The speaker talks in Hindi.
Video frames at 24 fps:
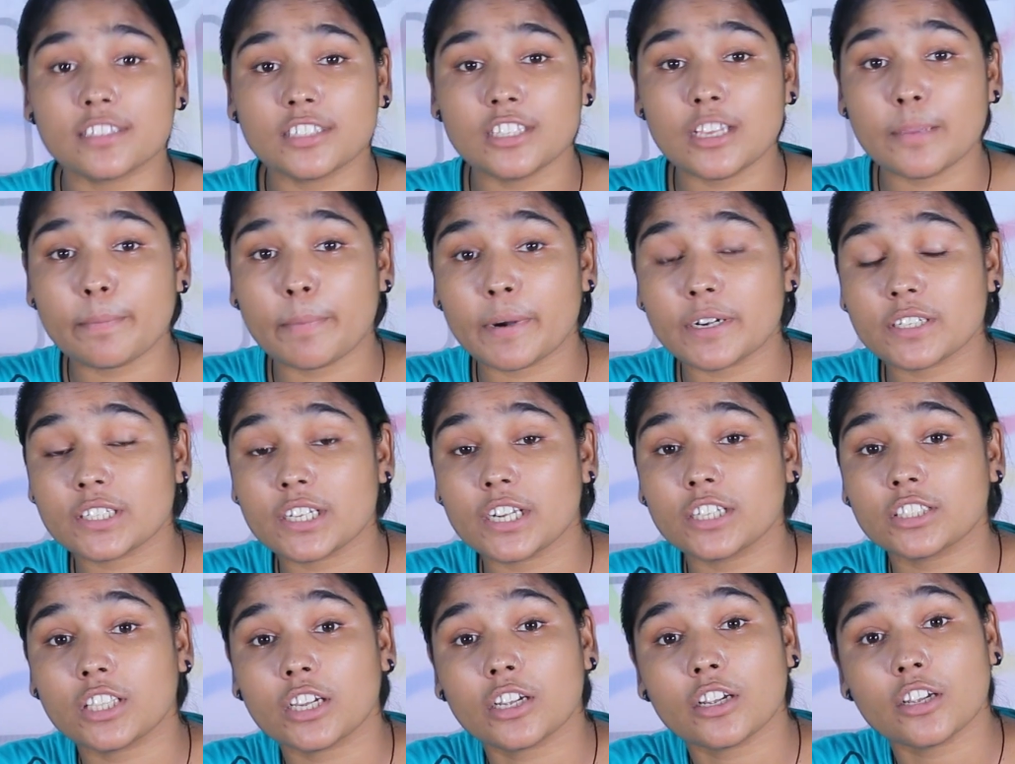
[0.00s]
अस्सी
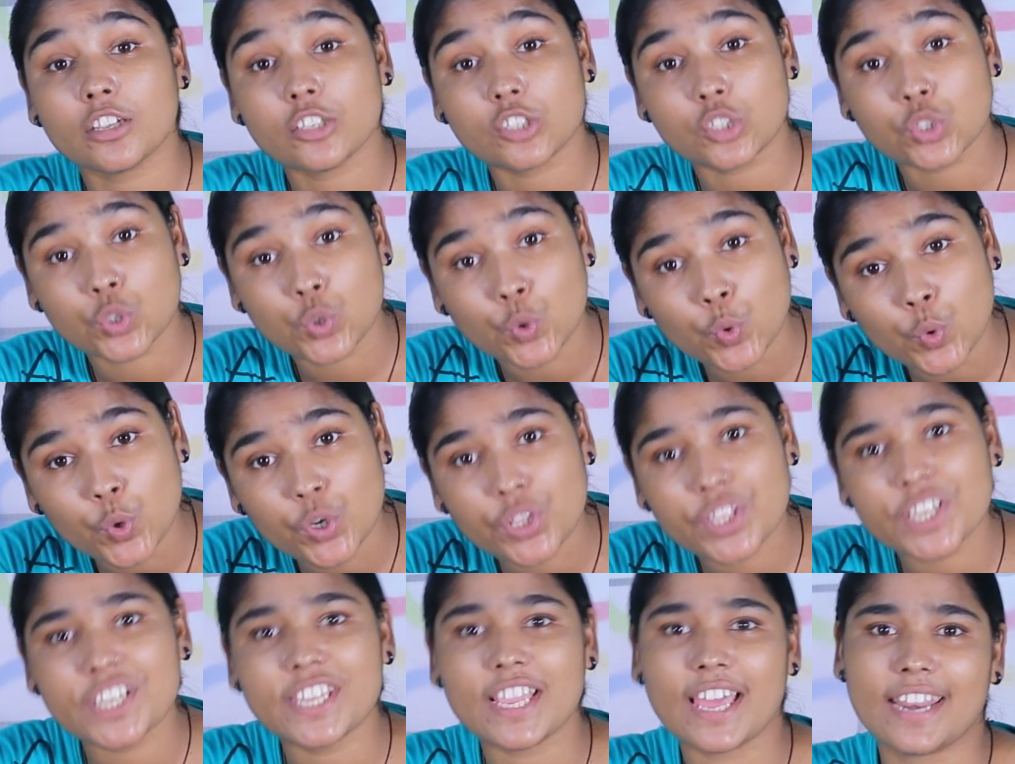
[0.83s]
परसेंट तक की छूट
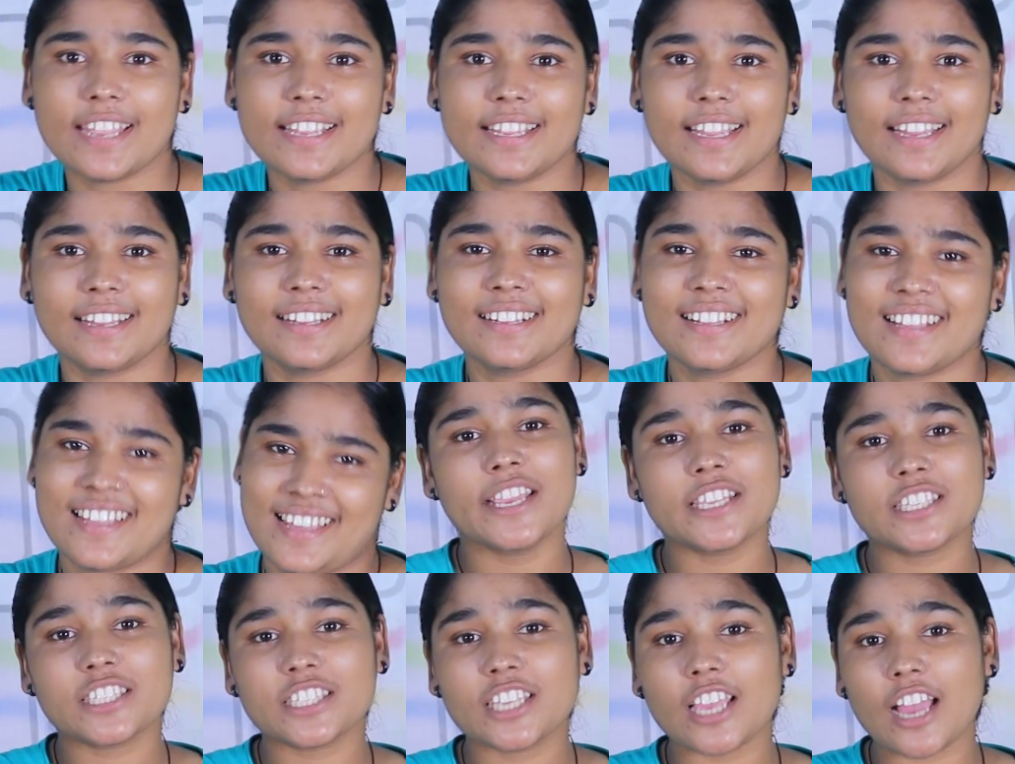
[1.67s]
दी जा रही है
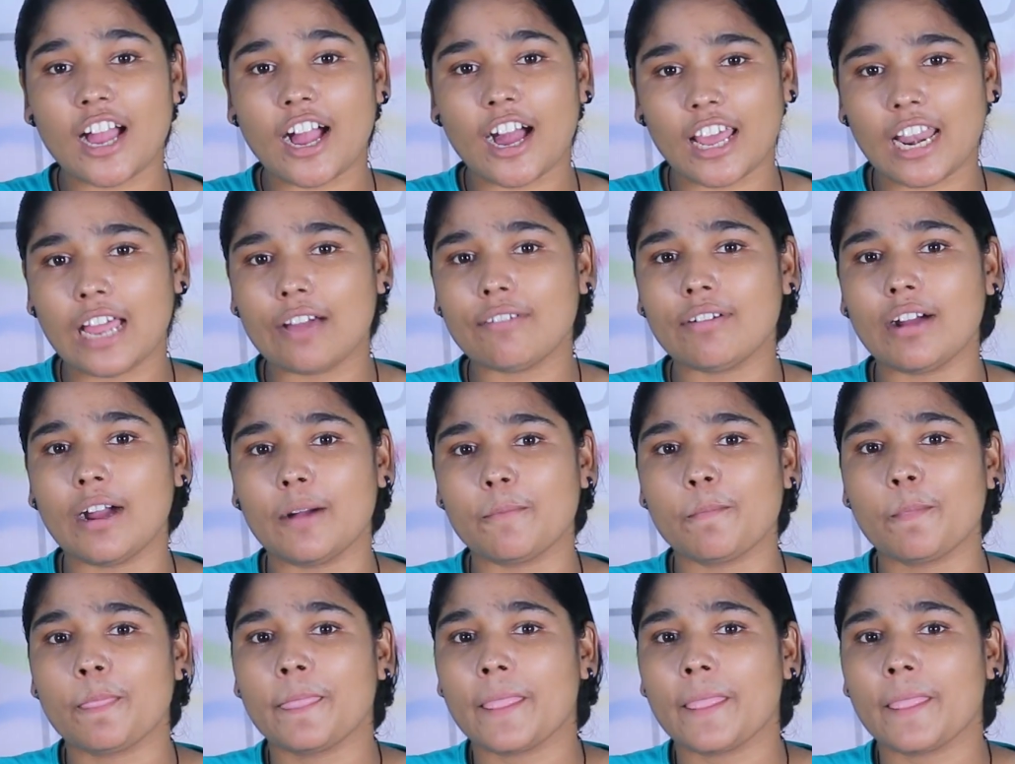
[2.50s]
इसके अलावा